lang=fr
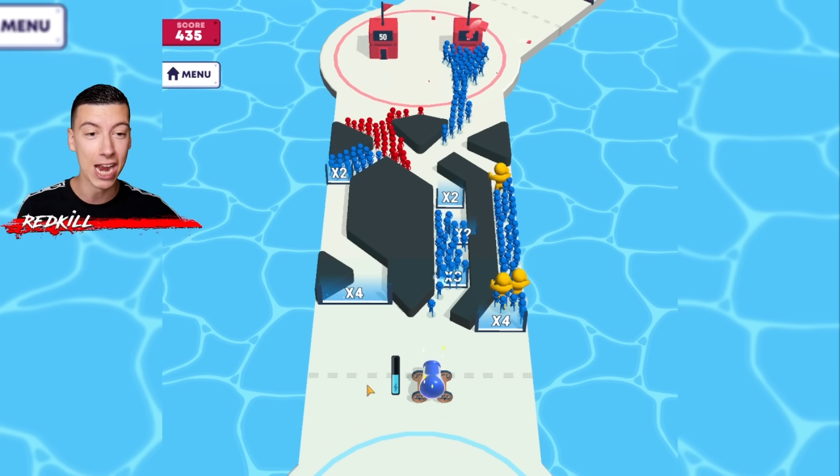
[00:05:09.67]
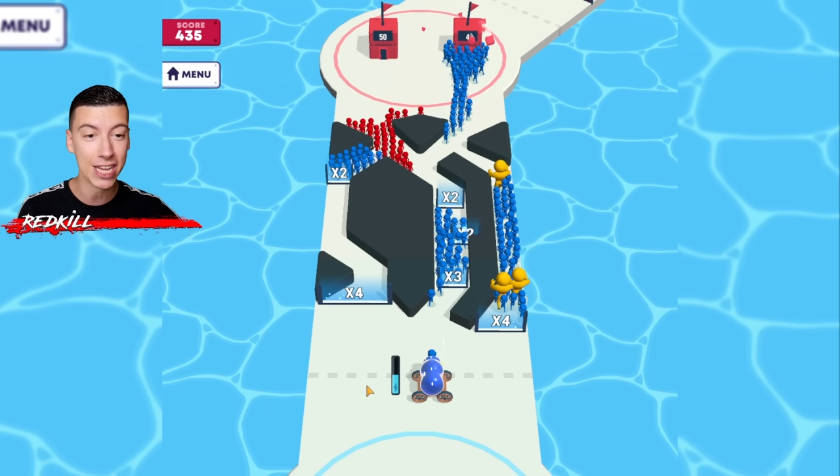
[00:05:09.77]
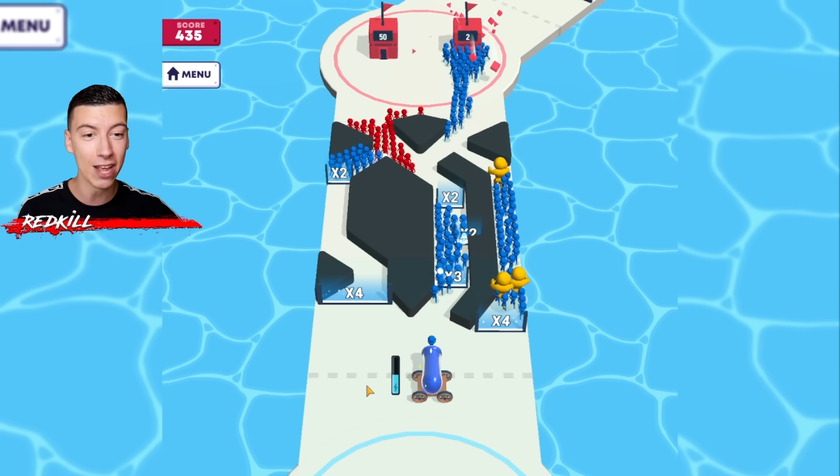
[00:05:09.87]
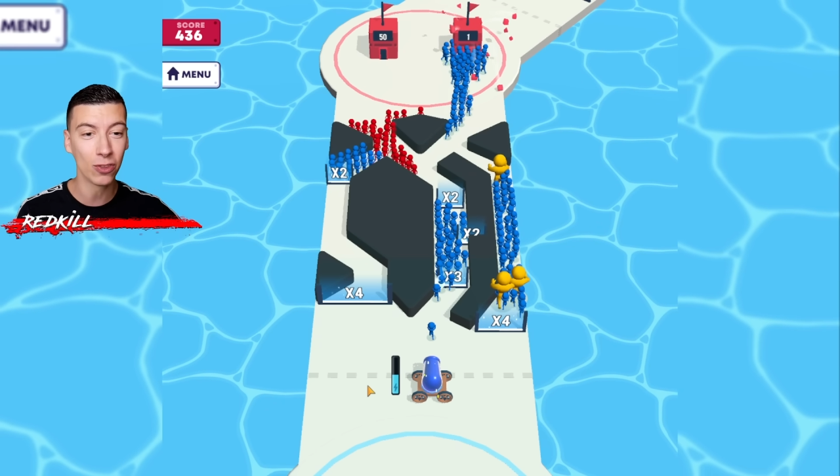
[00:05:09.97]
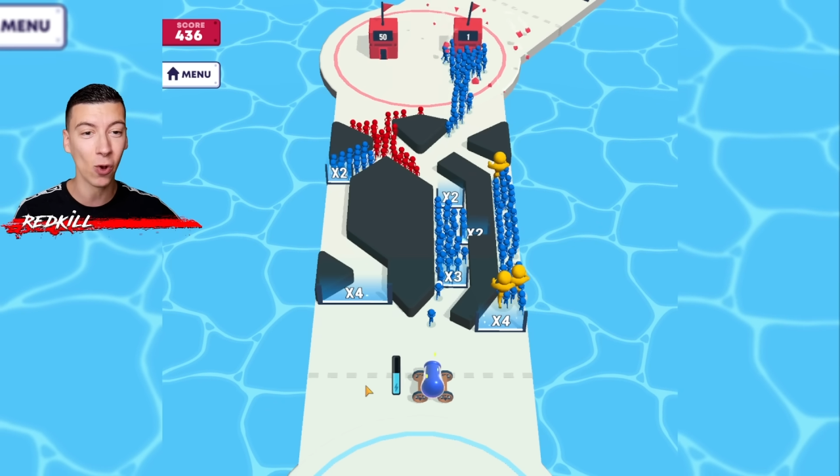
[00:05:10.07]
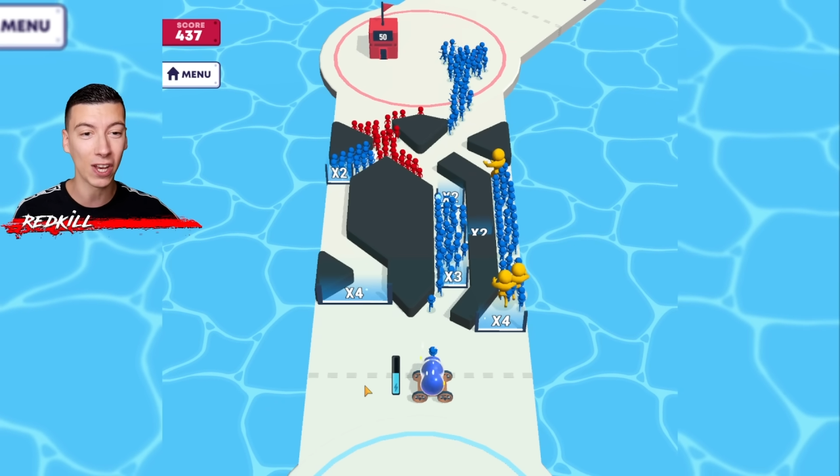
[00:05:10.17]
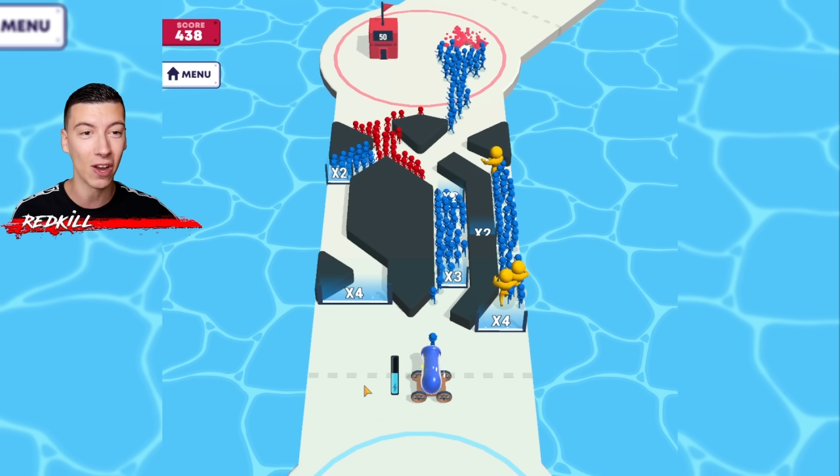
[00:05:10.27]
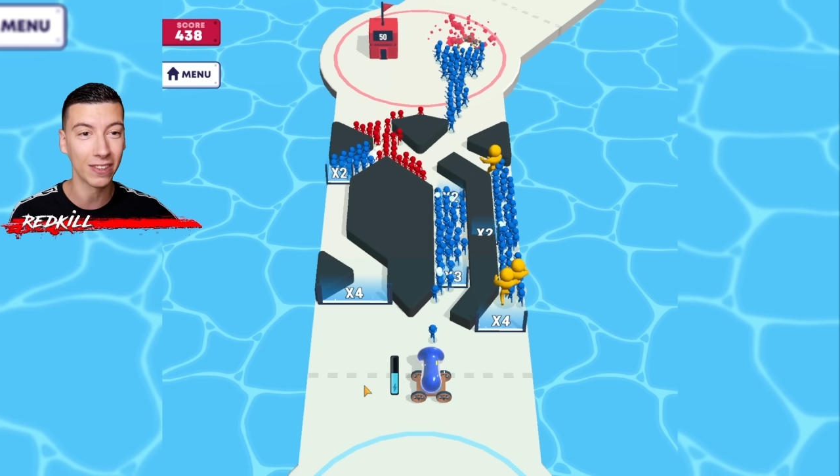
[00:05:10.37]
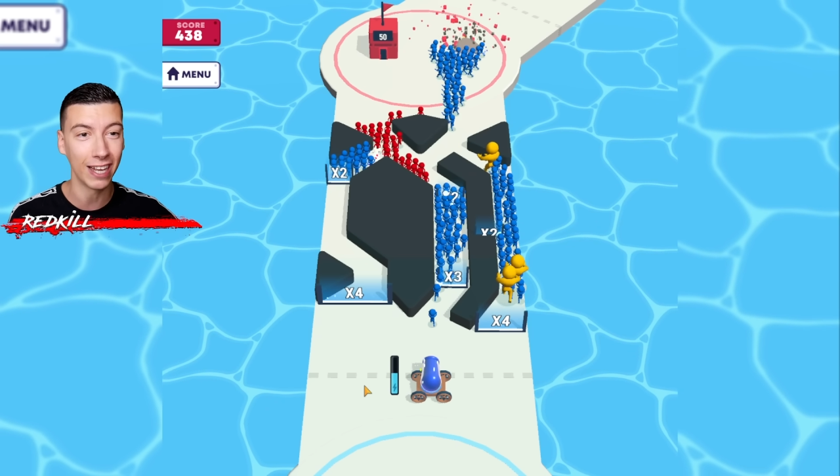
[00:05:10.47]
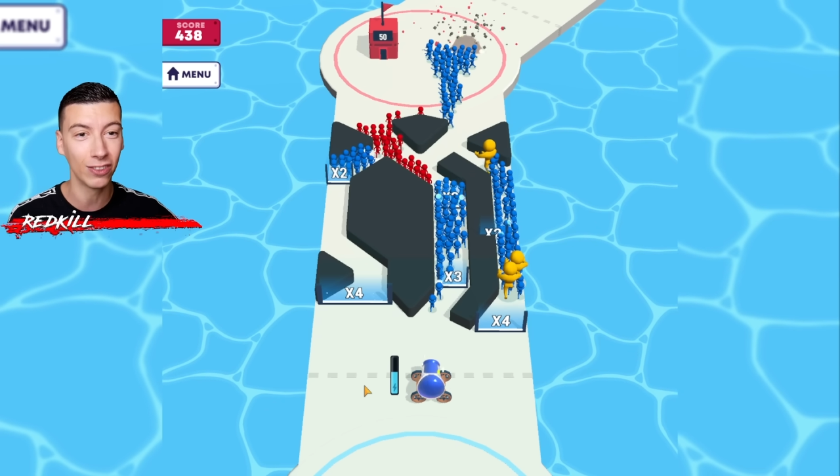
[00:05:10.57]
il y a une tour qui est
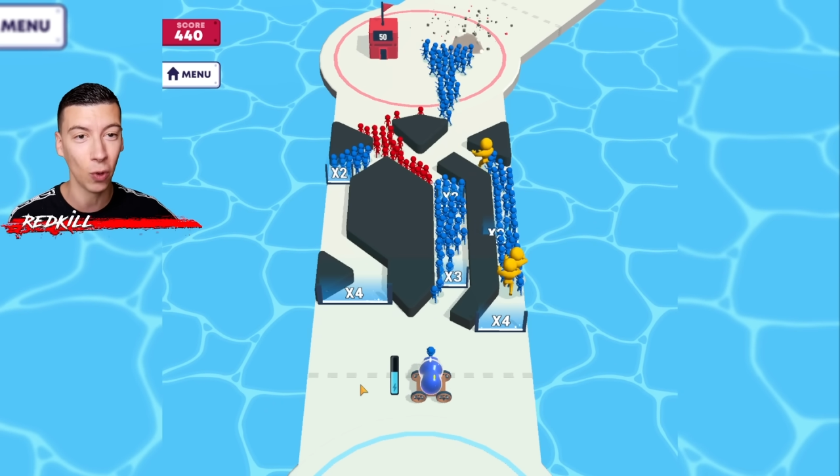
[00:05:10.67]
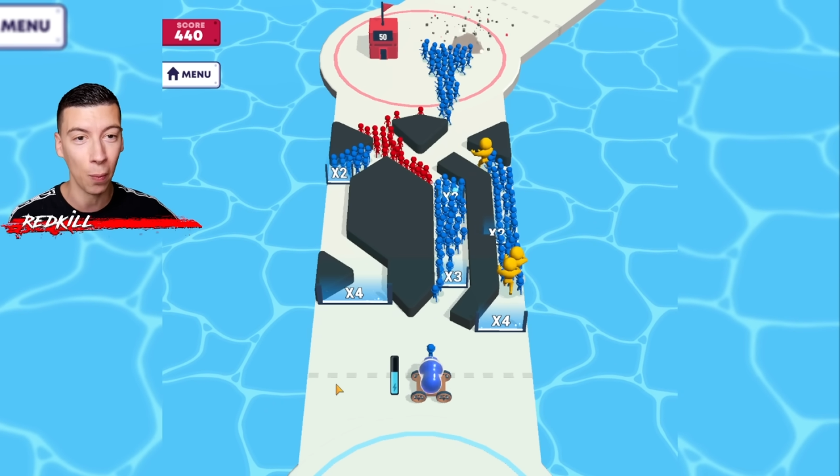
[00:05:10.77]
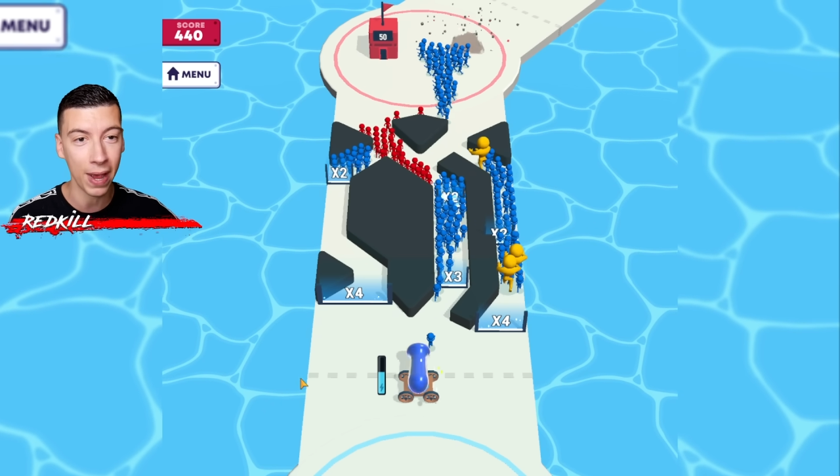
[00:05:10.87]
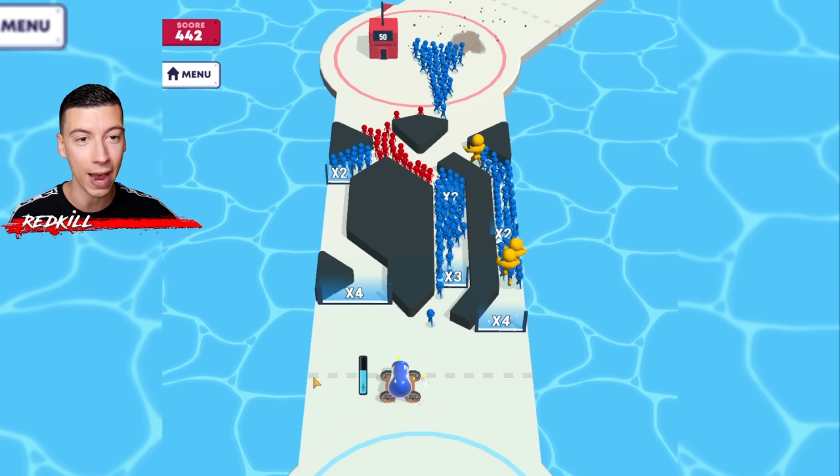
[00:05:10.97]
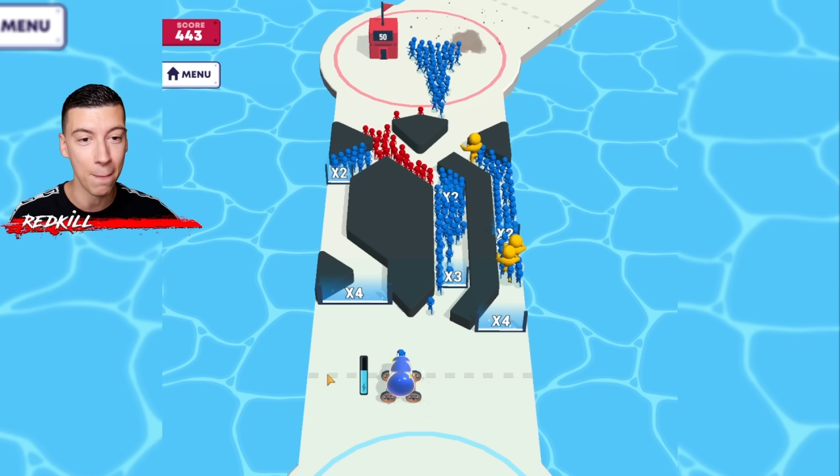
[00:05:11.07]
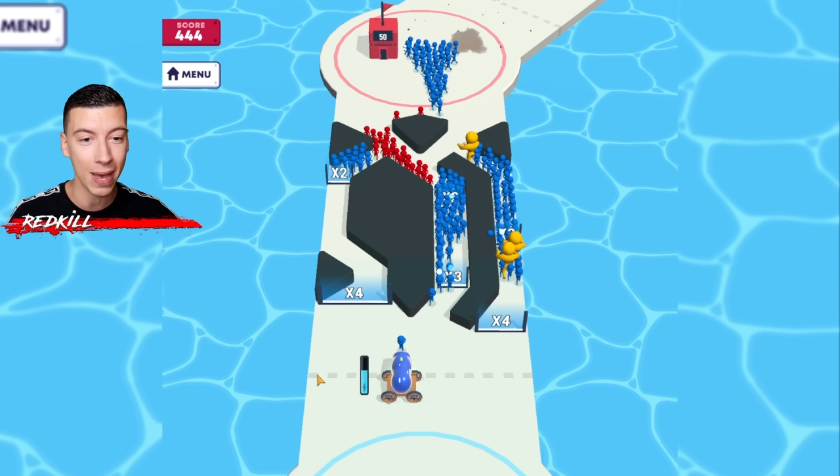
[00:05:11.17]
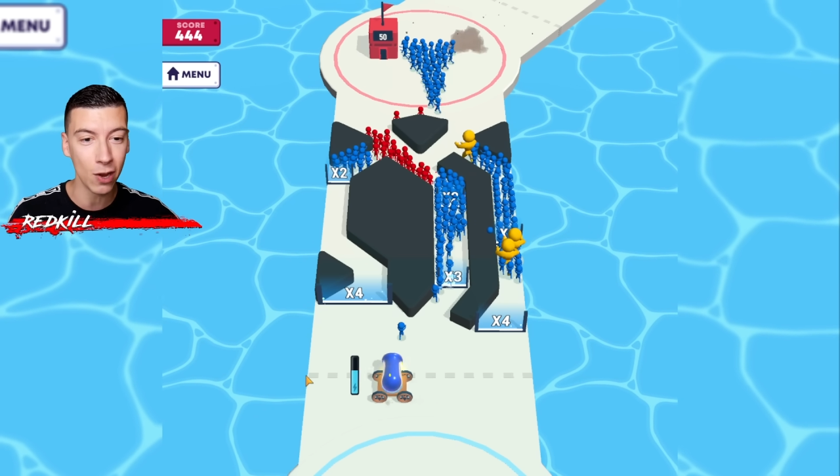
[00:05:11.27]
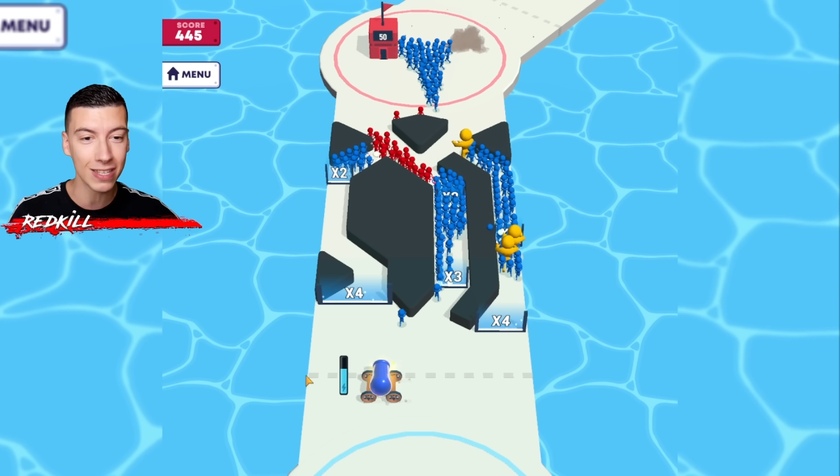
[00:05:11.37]
en train de tomber Maintenant,